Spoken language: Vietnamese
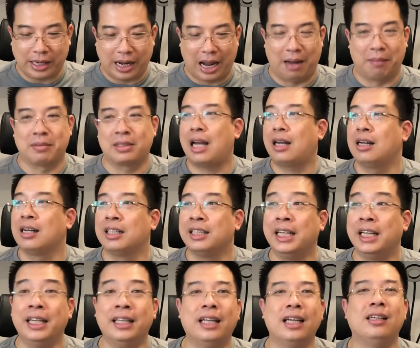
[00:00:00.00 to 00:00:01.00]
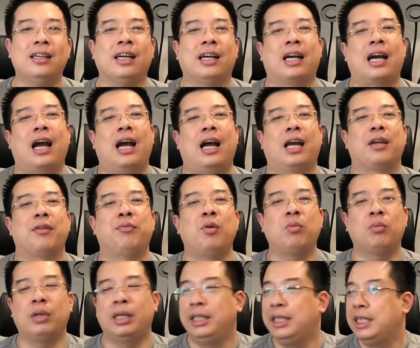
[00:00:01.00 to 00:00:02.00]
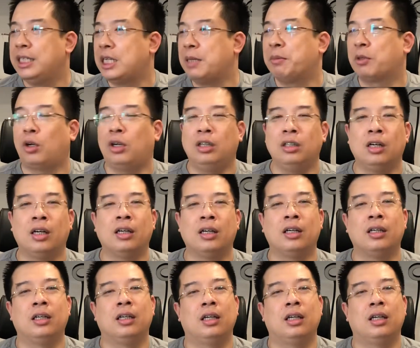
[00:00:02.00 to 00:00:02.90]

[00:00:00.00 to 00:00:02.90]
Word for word: cảm giác được nhìn thấy người khác hạnh phúc khi đi trên một con đường